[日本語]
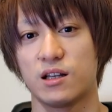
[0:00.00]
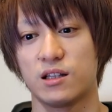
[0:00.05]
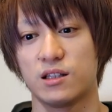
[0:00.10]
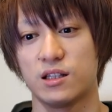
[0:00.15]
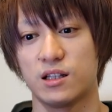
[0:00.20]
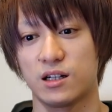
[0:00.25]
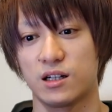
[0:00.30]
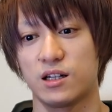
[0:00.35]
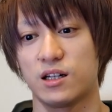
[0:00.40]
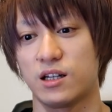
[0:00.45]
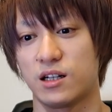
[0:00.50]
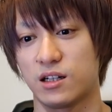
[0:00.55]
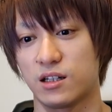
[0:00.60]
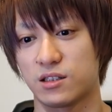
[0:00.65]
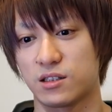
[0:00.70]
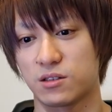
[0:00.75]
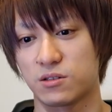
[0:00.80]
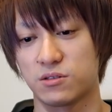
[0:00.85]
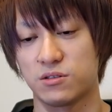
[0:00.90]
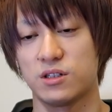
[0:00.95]
流れ
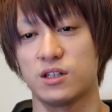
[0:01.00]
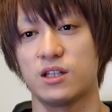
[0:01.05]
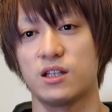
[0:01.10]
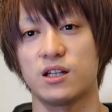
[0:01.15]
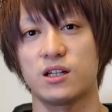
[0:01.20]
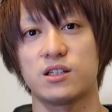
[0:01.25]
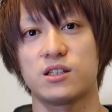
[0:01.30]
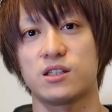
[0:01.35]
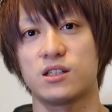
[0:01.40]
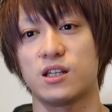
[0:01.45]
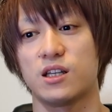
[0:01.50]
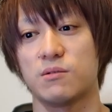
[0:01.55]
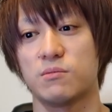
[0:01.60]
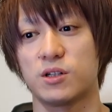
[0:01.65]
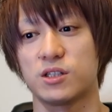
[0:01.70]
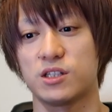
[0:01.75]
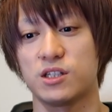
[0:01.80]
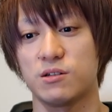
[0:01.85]
が作り出して、まあ、